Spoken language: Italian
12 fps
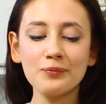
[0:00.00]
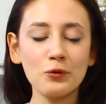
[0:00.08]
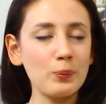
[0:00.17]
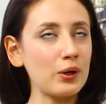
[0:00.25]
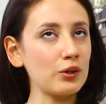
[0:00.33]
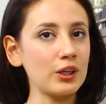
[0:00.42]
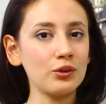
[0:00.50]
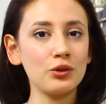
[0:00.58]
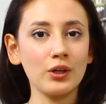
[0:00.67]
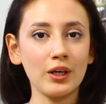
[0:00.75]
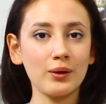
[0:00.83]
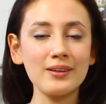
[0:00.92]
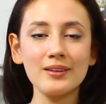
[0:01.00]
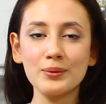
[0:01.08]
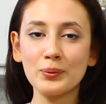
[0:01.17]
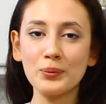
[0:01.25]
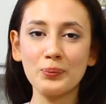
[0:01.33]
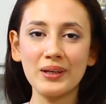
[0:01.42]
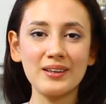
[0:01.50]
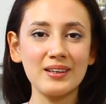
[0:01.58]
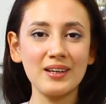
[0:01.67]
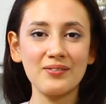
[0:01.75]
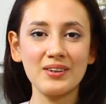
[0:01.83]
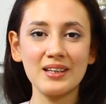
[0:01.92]
Spero tanto che queste
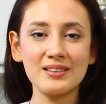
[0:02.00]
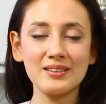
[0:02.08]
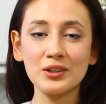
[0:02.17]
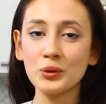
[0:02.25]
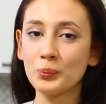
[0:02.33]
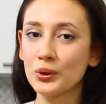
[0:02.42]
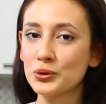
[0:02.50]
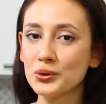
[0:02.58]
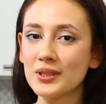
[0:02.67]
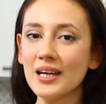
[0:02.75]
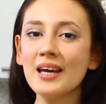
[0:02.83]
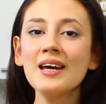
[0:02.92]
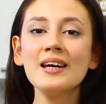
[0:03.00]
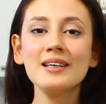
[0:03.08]
polpette vi siano piaciute,